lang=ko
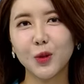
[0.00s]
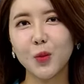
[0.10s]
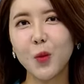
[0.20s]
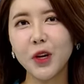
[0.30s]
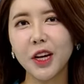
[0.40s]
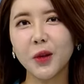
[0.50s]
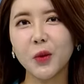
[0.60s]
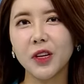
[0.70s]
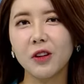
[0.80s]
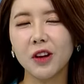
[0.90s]
종목
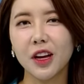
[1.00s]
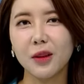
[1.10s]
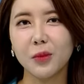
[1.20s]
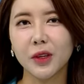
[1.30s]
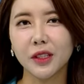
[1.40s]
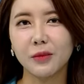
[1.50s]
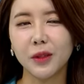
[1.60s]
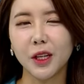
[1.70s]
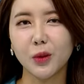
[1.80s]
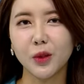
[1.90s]
얘기로 이어가
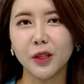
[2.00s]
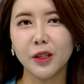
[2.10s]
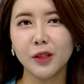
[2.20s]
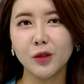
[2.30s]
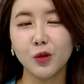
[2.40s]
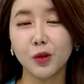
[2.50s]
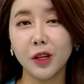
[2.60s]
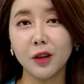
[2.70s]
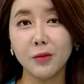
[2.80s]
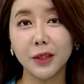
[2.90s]
보겠습니다. 오늘은
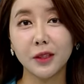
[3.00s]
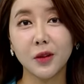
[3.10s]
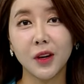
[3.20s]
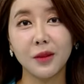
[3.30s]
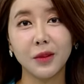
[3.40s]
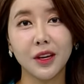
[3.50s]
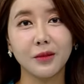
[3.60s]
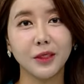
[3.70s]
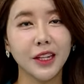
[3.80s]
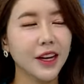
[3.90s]
주태영 파트너와
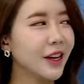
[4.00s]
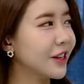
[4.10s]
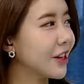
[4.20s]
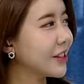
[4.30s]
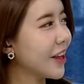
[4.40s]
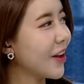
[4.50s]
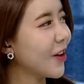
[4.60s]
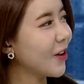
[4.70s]
함께합니다. 안녕하세요.